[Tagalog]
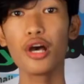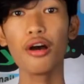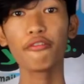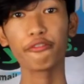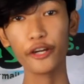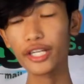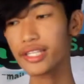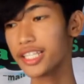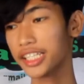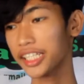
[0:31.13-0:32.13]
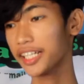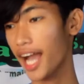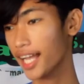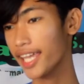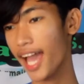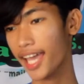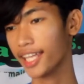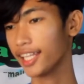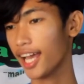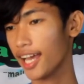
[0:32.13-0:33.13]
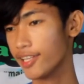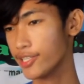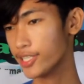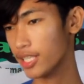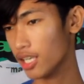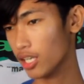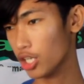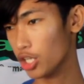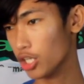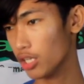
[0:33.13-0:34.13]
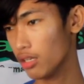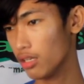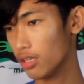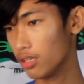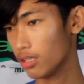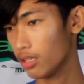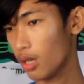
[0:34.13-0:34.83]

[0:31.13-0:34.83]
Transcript: So, ang first natin gagayahin ay si...